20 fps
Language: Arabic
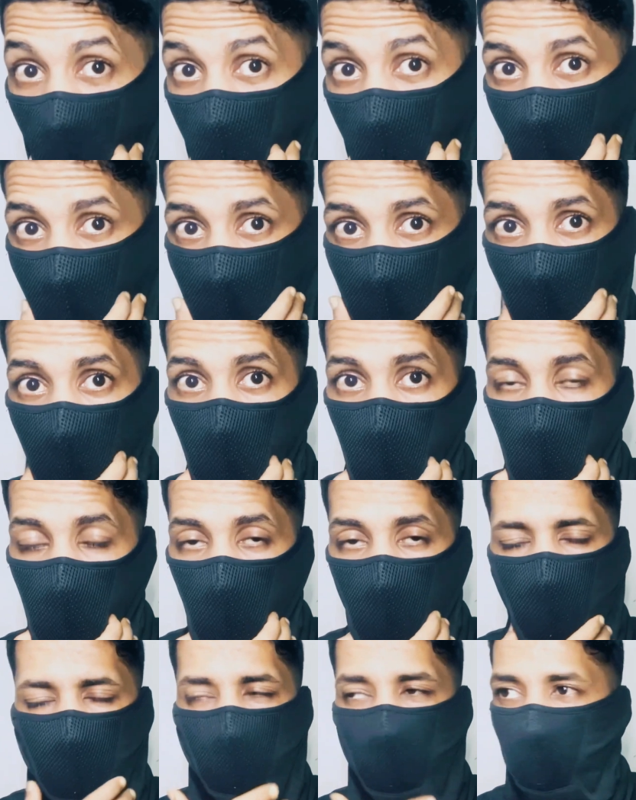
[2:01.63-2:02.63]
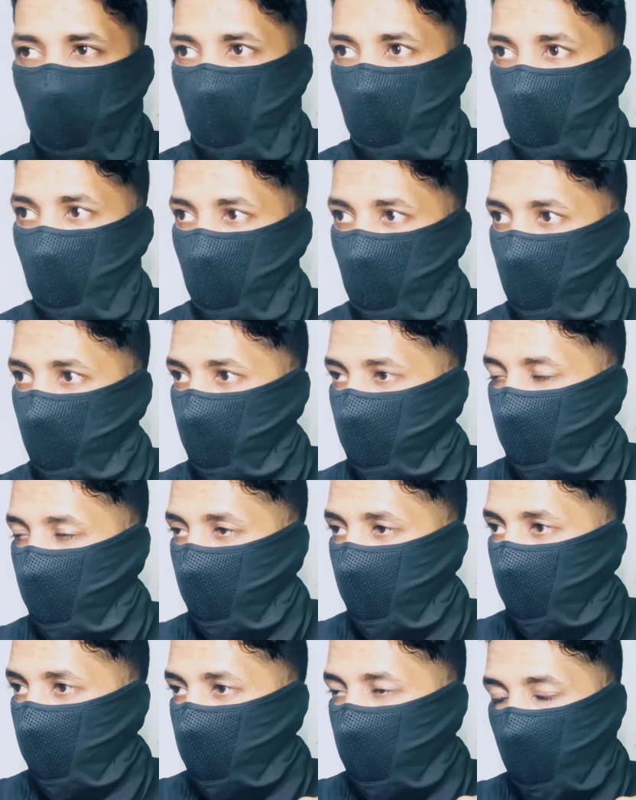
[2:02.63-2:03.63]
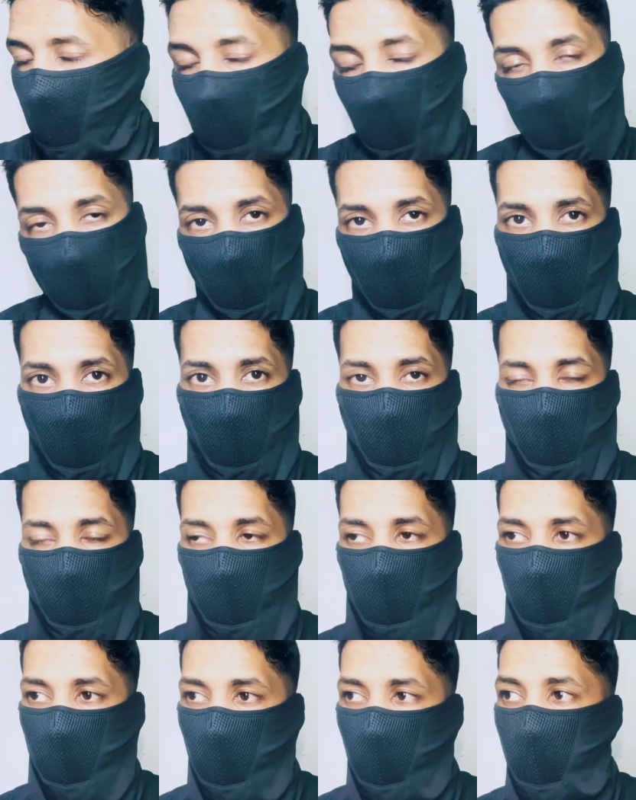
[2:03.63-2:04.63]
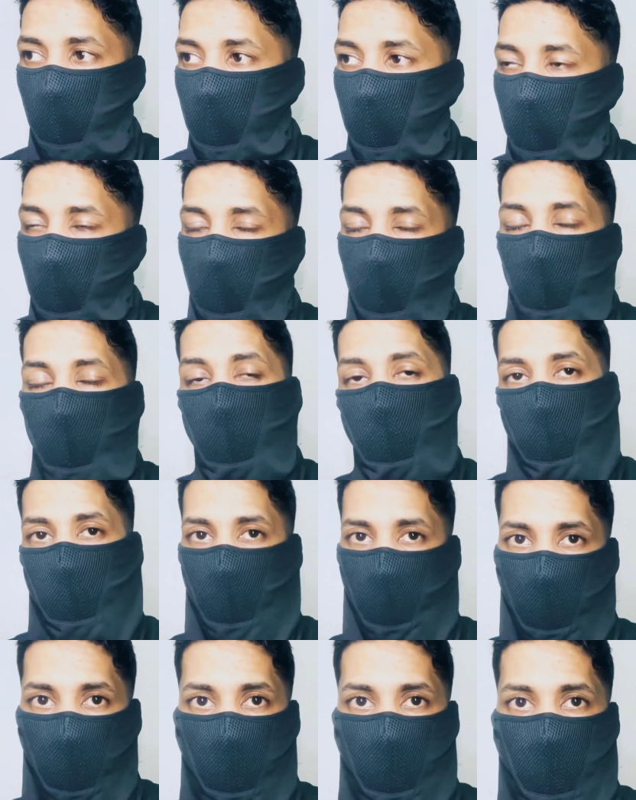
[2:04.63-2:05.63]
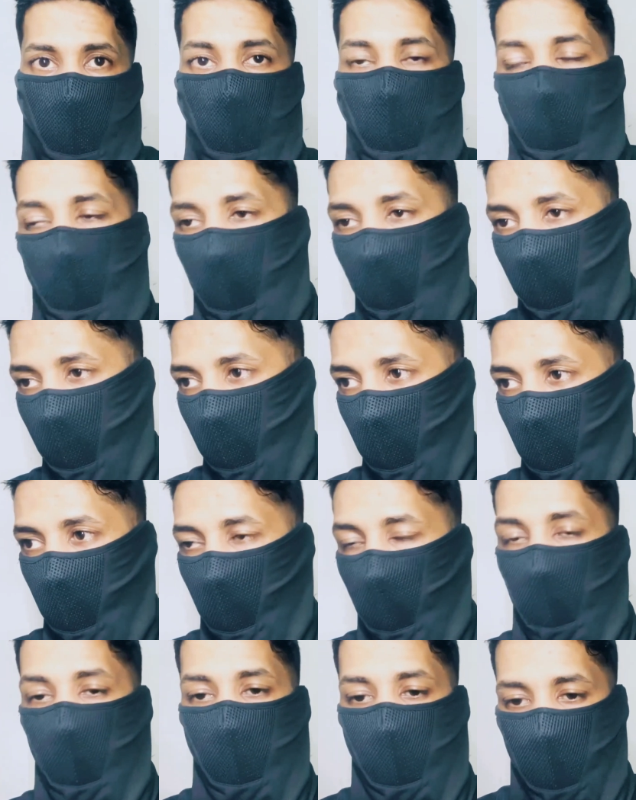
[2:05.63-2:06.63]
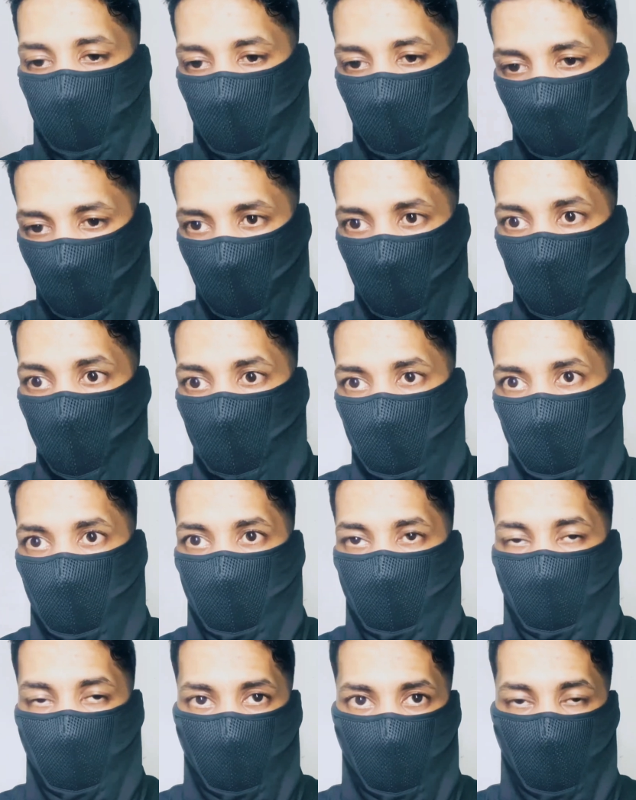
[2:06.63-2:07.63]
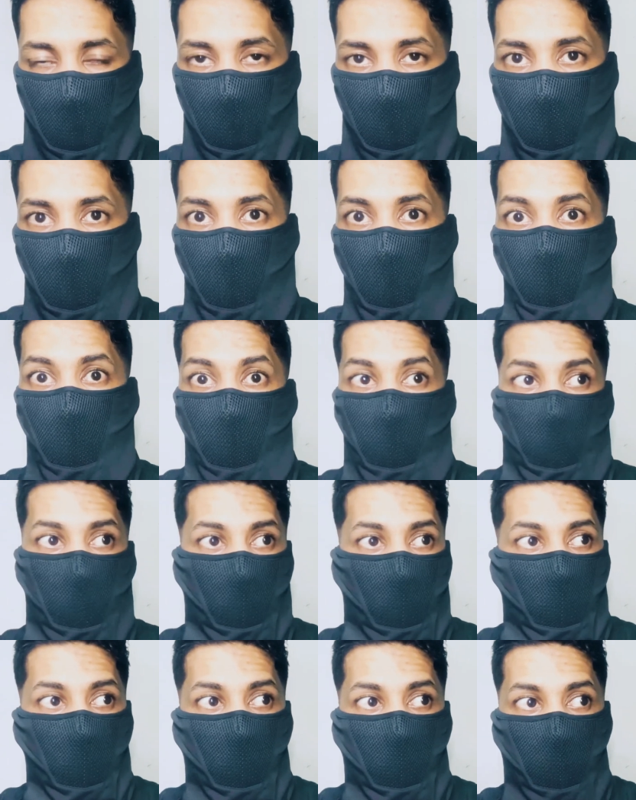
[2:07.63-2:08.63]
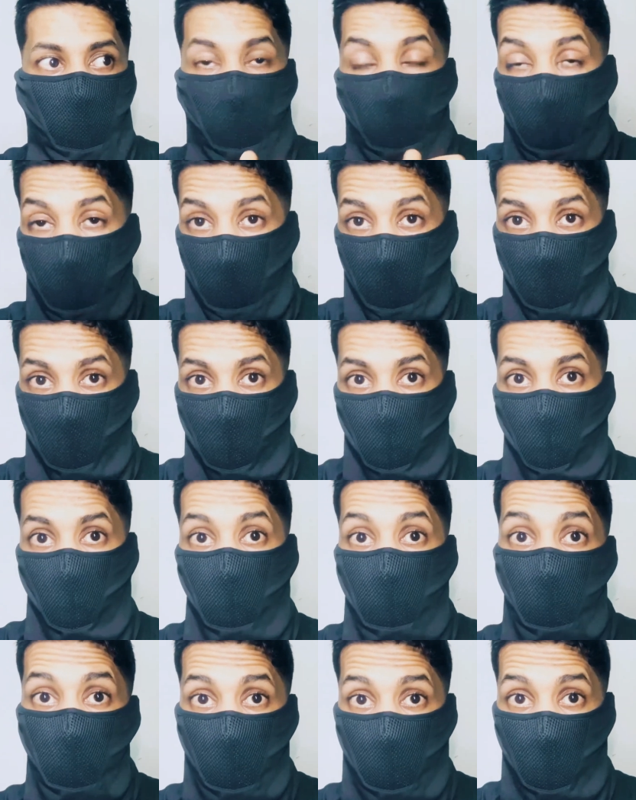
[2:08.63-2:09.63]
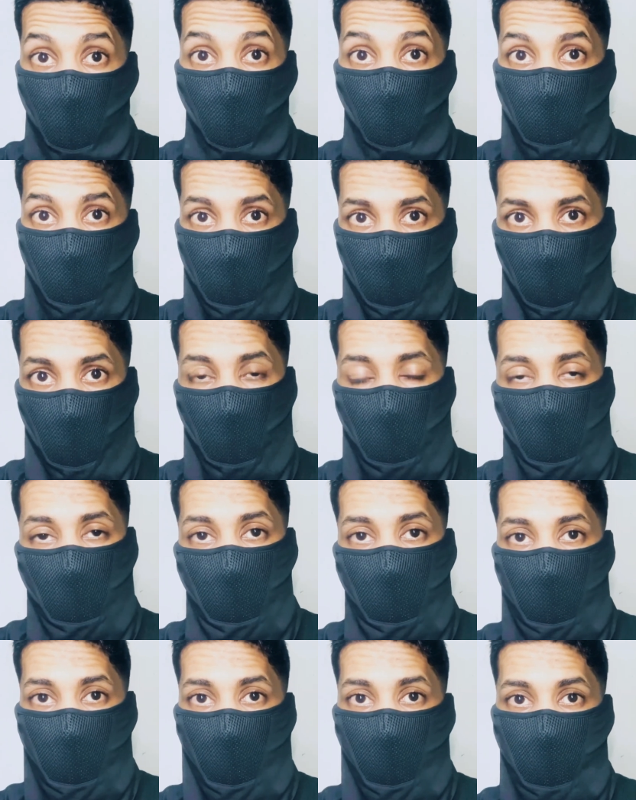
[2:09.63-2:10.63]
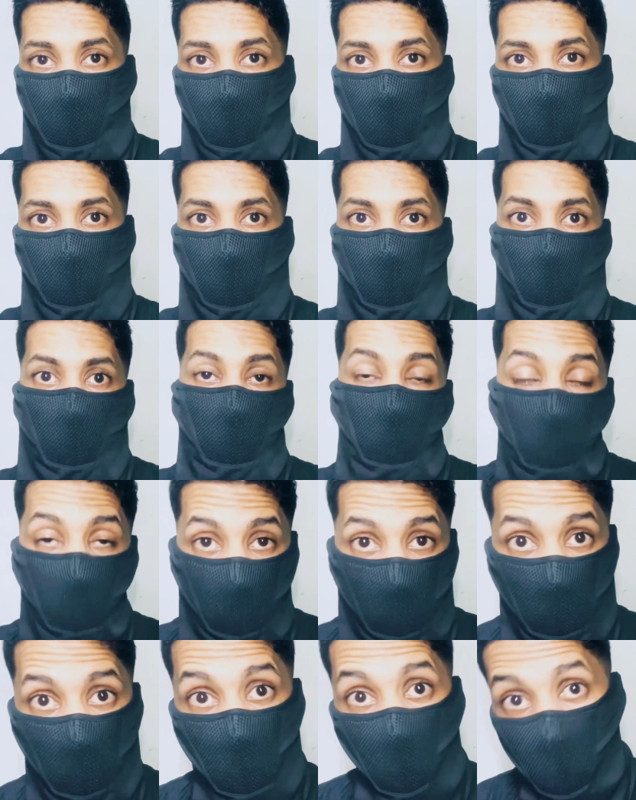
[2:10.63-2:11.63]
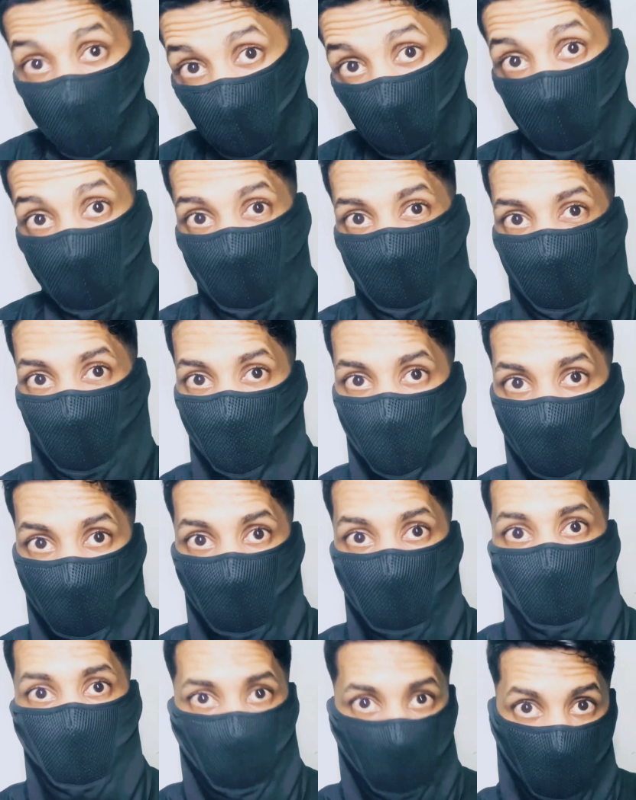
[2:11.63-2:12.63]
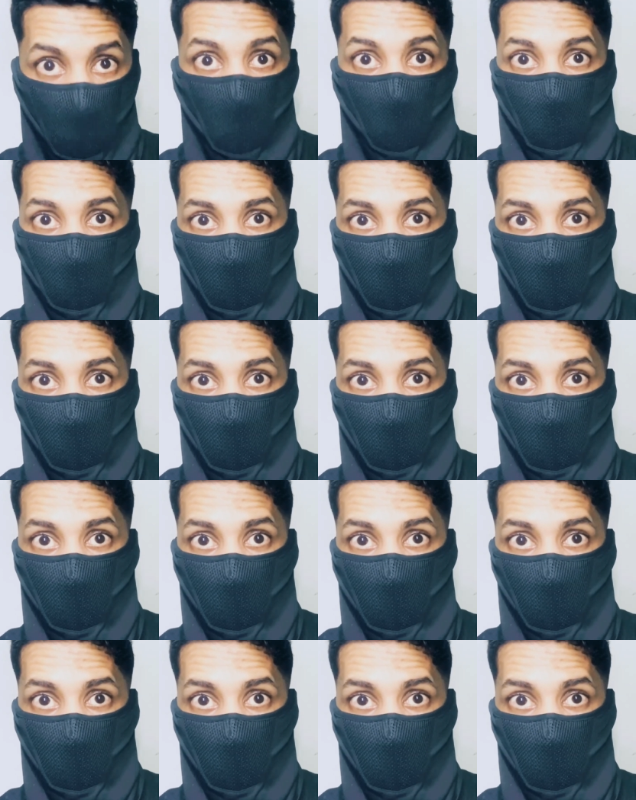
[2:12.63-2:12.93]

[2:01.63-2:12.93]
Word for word: زرقت فيهم انا ما قط زرقت بالدم في الرئاسيات لاني انا نامن على اي حد انا زرقت له بكاردان ديتي ذا البطش وذا الظلم وذا اللي عدى الفر انا اللي ينوبني الثواب منه